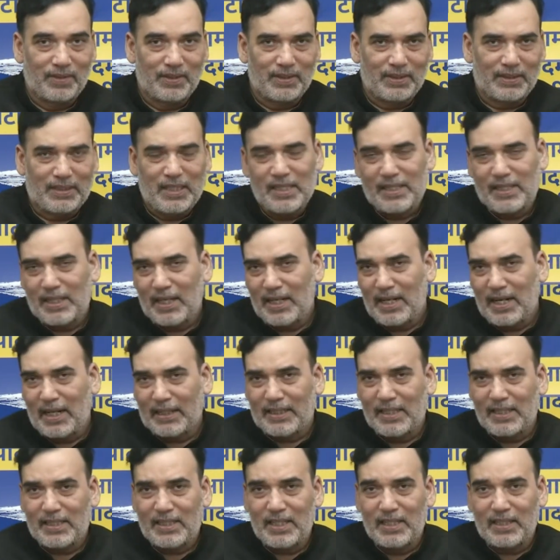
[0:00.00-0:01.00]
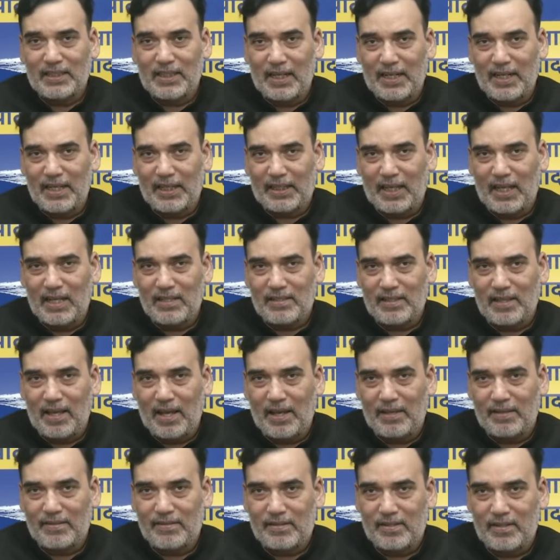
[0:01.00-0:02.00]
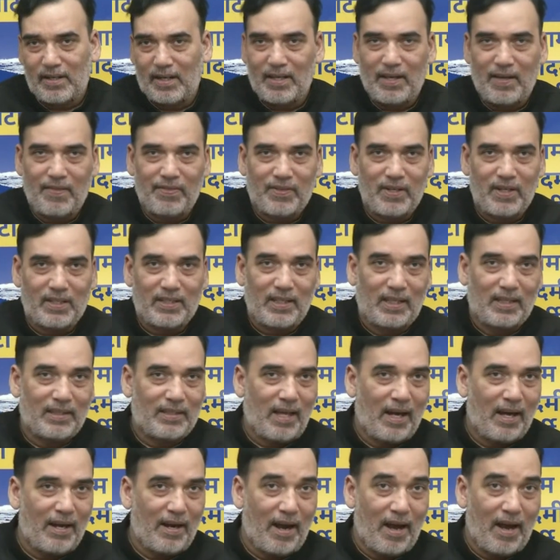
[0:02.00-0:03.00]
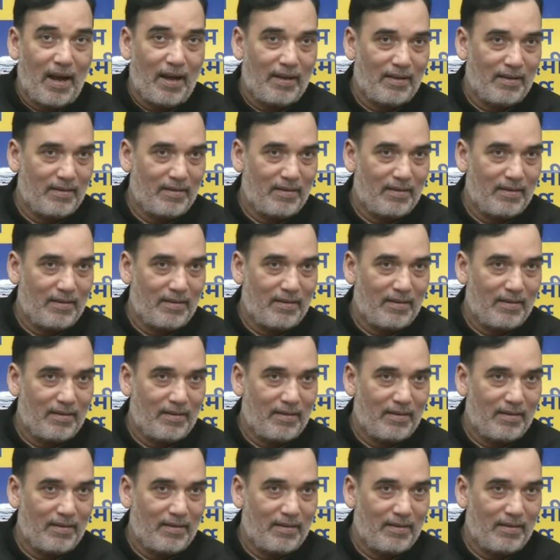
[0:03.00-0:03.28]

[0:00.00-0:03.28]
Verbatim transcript: किसी न किसी तरीके से षडयंत्र चलता रहा